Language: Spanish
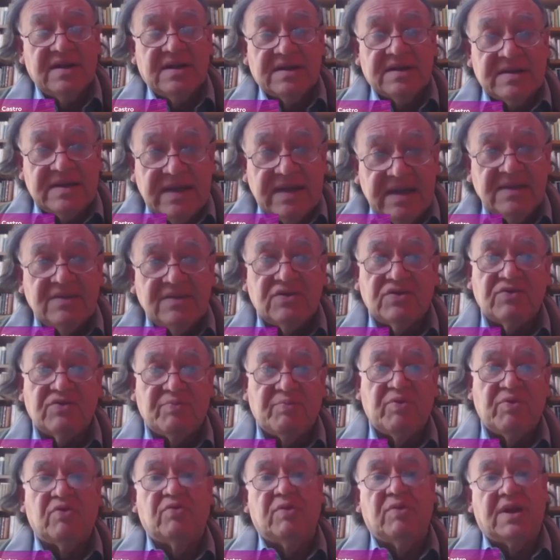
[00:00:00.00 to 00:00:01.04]
sin sus
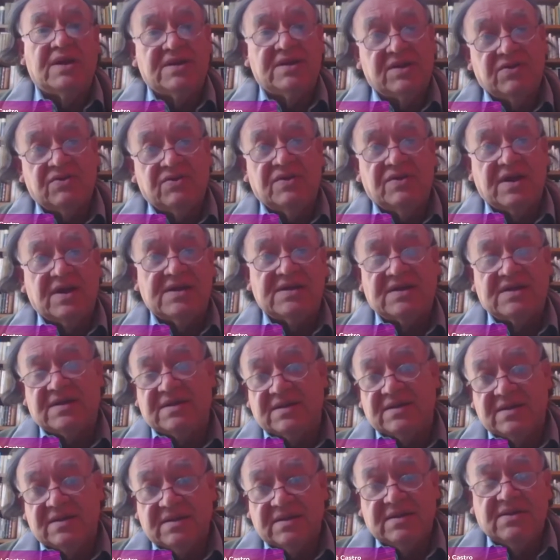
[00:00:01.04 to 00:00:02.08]

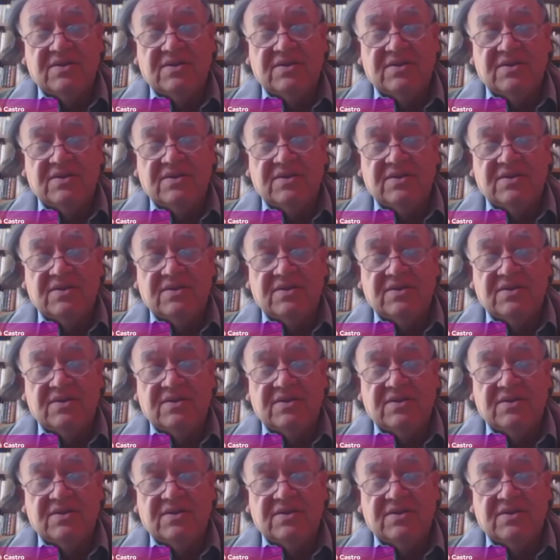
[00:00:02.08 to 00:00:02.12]
poblaciones